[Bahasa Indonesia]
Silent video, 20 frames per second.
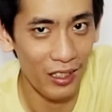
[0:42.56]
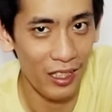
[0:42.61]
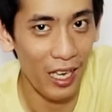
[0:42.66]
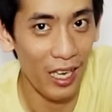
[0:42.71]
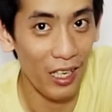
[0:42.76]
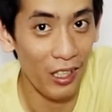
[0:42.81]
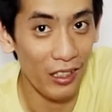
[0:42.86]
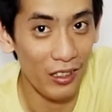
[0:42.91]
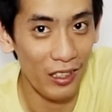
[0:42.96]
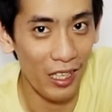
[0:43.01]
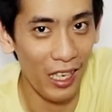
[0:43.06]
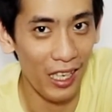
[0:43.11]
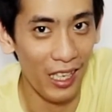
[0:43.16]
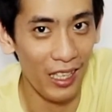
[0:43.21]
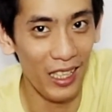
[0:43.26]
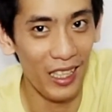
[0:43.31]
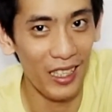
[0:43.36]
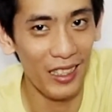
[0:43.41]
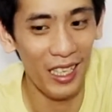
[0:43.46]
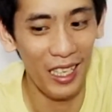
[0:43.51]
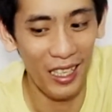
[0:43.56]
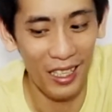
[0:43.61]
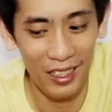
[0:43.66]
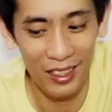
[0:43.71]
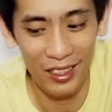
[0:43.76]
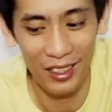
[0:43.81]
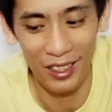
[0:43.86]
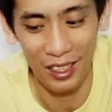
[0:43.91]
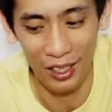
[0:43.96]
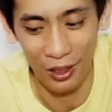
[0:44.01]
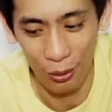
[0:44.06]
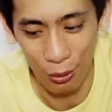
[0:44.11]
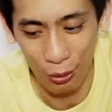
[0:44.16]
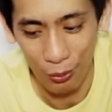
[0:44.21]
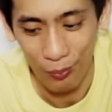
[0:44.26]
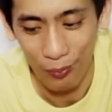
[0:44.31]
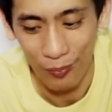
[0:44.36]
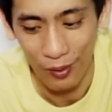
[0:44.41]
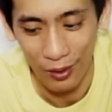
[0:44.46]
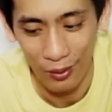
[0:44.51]
ah, ada kendala nih yaitu
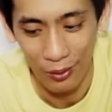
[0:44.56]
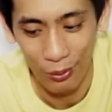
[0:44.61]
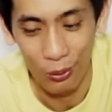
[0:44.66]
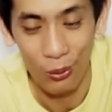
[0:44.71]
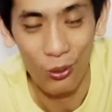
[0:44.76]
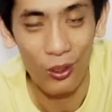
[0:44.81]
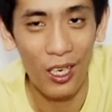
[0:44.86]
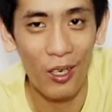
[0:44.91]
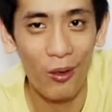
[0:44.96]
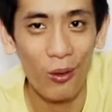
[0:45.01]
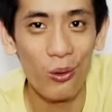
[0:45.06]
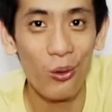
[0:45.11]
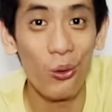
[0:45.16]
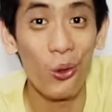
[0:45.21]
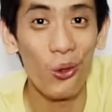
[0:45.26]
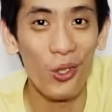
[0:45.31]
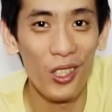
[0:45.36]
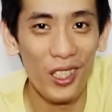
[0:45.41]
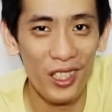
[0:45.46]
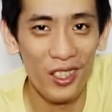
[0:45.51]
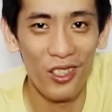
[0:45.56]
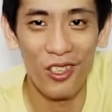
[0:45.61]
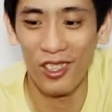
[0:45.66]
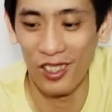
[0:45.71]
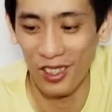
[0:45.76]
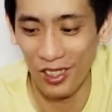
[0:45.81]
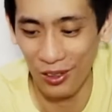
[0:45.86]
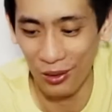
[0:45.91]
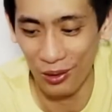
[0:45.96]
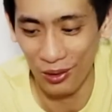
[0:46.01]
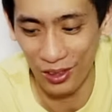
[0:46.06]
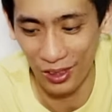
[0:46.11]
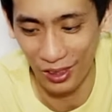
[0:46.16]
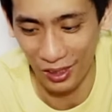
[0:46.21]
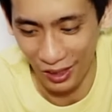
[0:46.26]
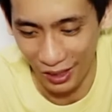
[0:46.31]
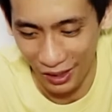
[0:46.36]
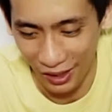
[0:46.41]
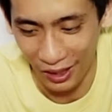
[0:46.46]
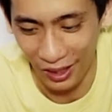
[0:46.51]
untuk aku turunin drone itu
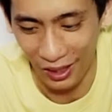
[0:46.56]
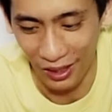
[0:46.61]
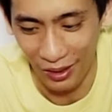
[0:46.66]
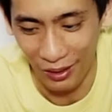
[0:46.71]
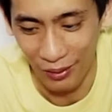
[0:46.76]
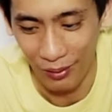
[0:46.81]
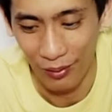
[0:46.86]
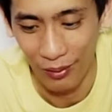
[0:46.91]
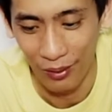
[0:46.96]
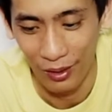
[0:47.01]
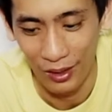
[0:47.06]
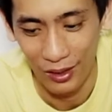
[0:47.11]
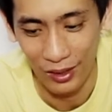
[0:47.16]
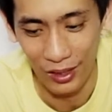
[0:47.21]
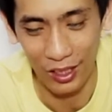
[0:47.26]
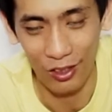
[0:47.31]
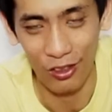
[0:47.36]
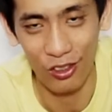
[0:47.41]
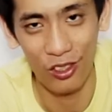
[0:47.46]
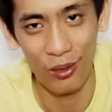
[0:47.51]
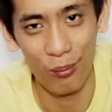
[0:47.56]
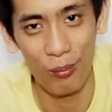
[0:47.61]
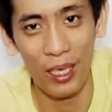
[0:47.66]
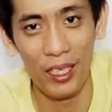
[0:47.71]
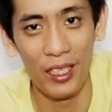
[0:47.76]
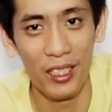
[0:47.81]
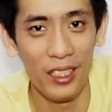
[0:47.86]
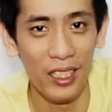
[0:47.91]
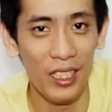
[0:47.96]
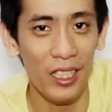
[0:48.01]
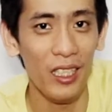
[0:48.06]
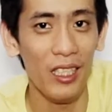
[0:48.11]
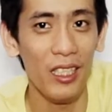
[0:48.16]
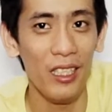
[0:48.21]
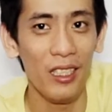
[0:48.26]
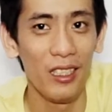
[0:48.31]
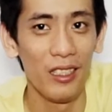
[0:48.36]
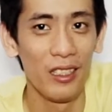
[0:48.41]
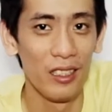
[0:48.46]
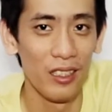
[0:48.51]
sendiri kalau nerbanginnya
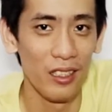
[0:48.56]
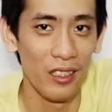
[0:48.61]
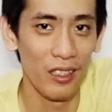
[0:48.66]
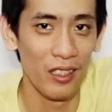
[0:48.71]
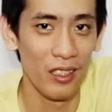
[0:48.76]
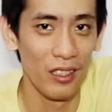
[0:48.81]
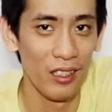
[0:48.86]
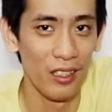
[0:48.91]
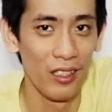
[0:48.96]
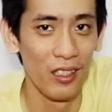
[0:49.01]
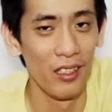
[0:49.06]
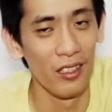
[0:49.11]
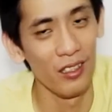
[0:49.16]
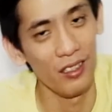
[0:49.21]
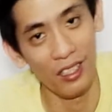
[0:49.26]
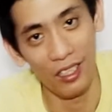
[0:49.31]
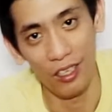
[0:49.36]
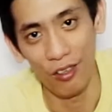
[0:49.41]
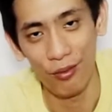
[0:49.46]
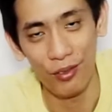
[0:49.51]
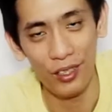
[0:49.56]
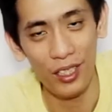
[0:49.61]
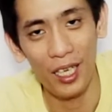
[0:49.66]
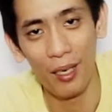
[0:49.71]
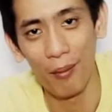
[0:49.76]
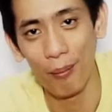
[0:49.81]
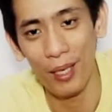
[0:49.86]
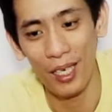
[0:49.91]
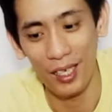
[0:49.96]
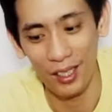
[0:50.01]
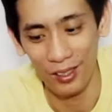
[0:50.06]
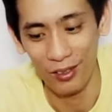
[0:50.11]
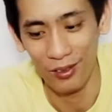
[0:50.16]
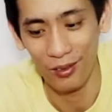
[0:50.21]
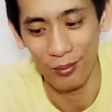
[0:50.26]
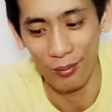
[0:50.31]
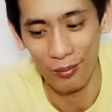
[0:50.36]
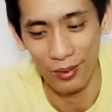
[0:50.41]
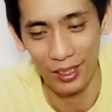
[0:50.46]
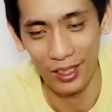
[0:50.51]
take offnya gampang gitu
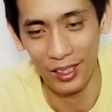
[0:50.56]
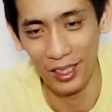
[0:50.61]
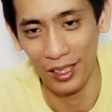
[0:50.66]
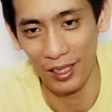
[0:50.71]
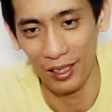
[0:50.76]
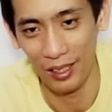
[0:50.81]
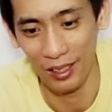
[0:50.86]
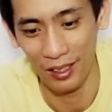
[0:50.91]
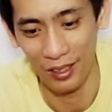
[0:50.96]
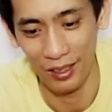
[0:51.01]
tinggal